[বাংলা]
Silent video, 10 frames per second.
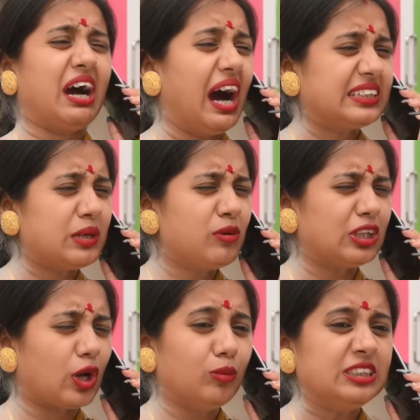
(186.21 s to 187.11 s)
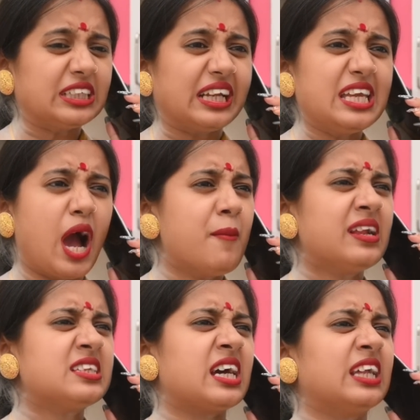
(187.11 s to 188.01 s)
ঘাটের মতো তগল চিকেনি আমার
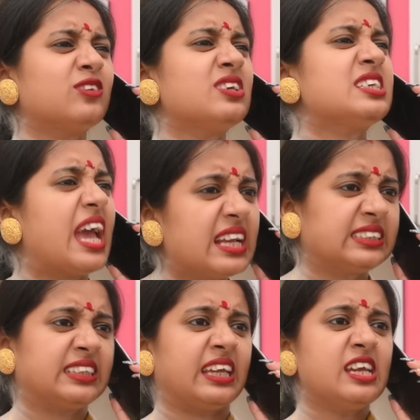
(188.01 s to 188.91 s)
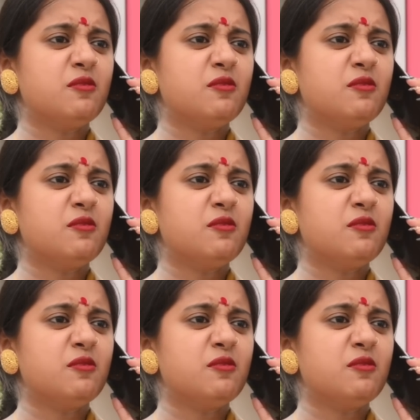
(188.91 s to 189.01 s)
আর জ্বালাতনার শেষ নেই